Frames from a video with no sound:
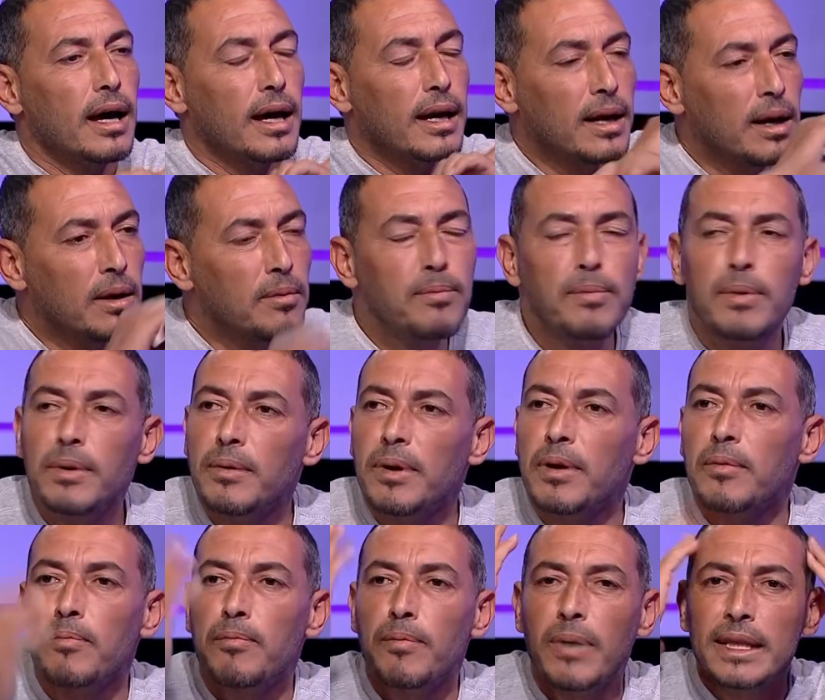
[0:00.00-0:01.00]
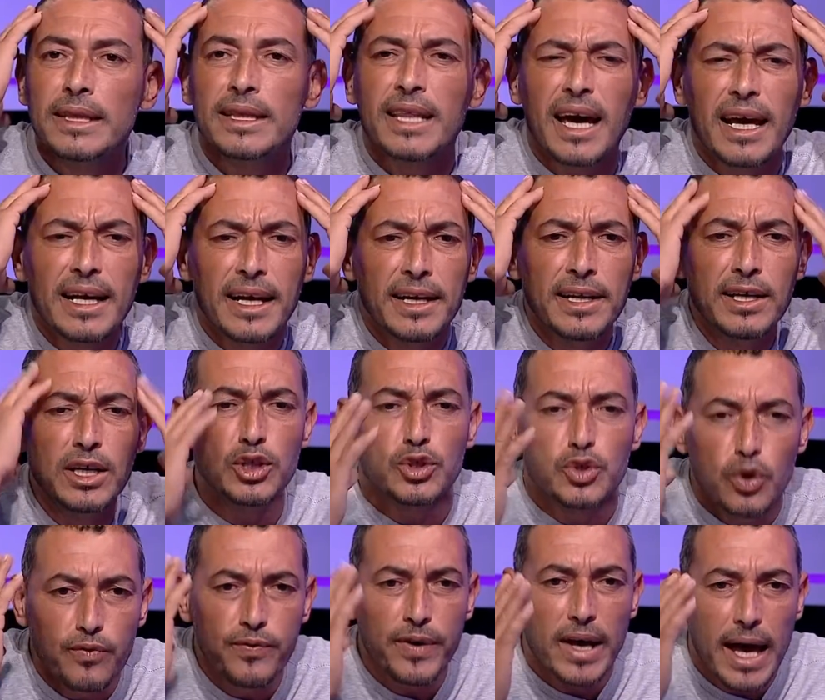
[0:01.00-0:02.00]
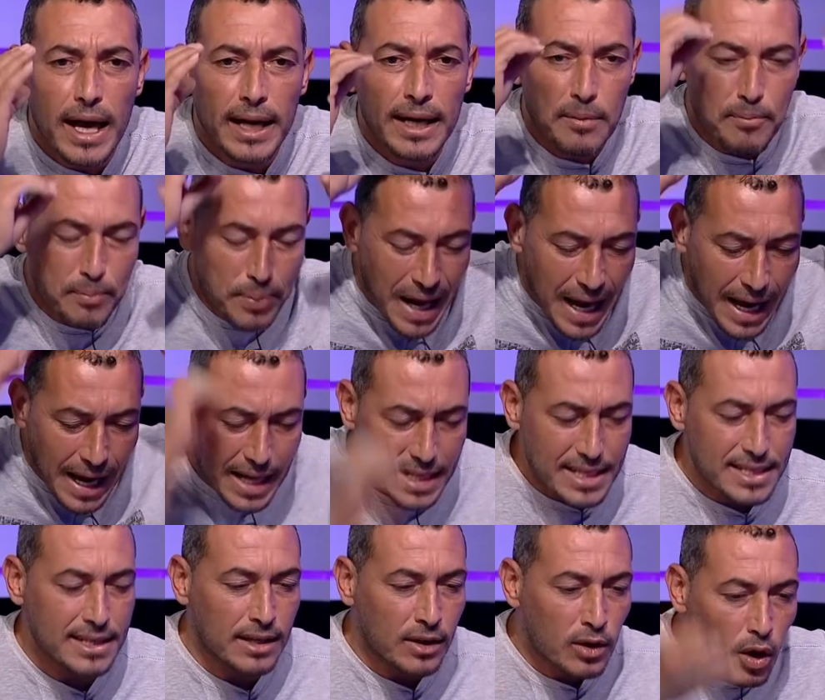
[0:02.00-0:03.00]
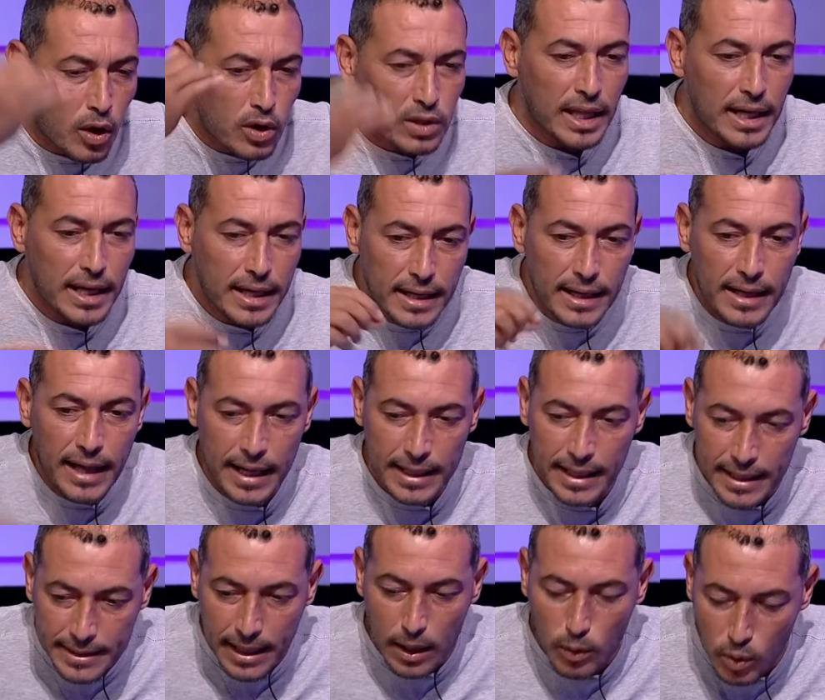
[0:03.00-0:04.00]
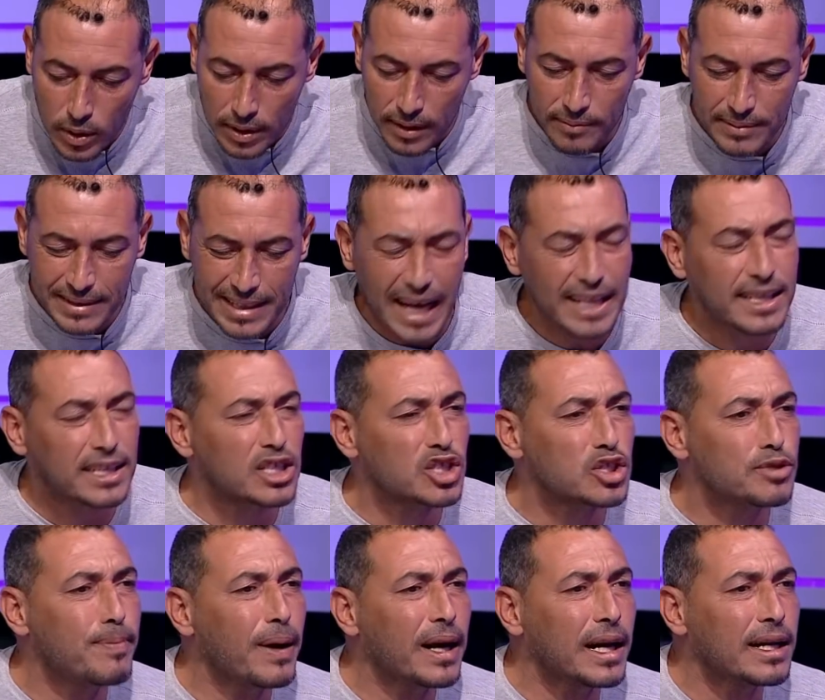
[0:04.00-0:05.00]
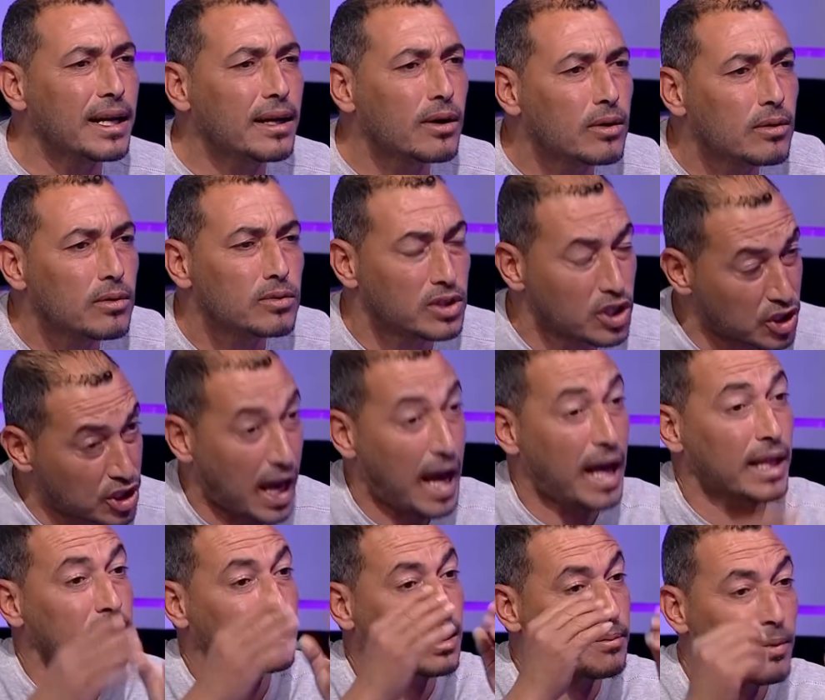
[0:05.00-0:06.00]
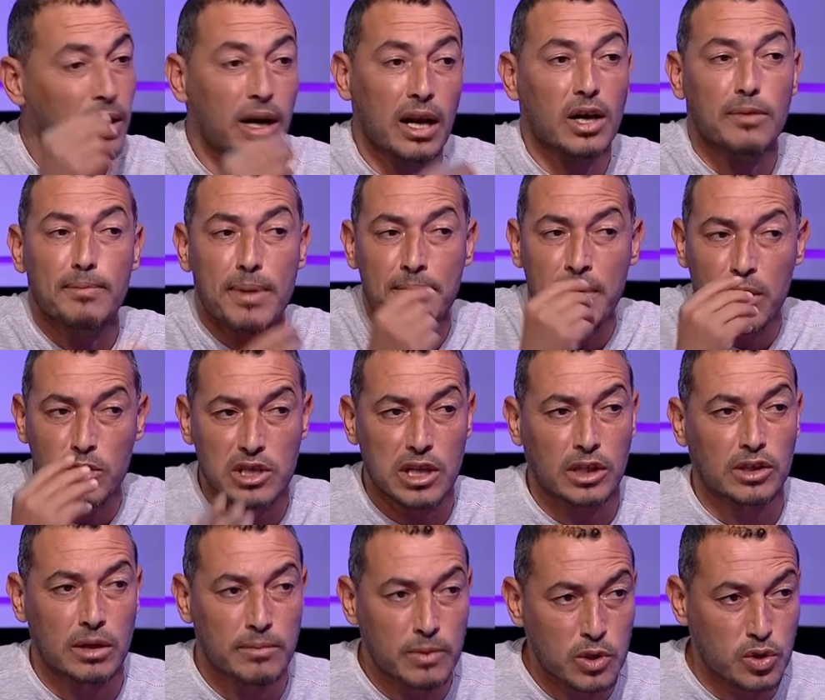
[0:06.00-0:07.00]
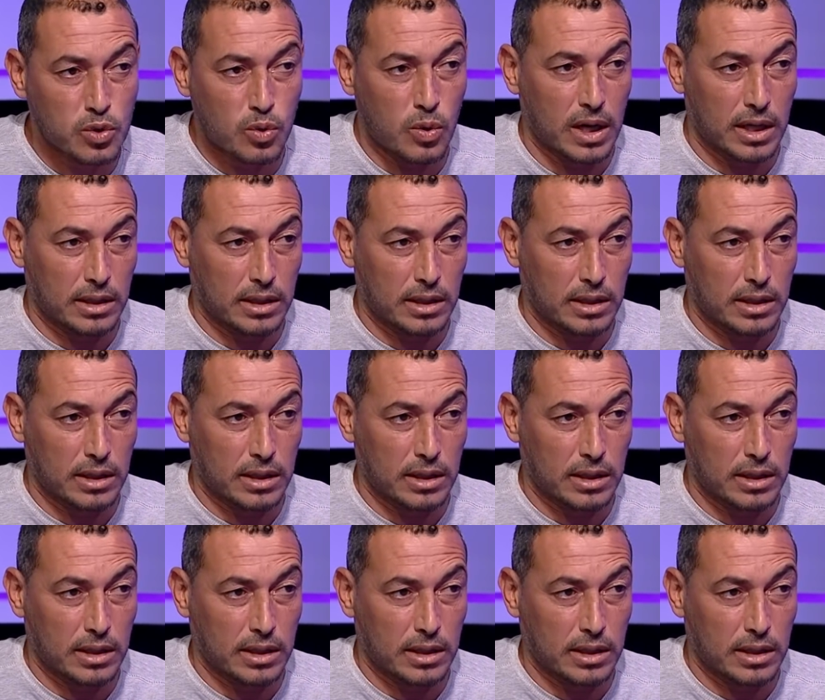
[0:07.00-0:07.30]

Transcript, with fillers: المنطقه اللي نعيشوا فيها بالاخص النقطه اللي نحن تو تحت الجبل ديجا عندكم ولا ربما وصلتكم الصور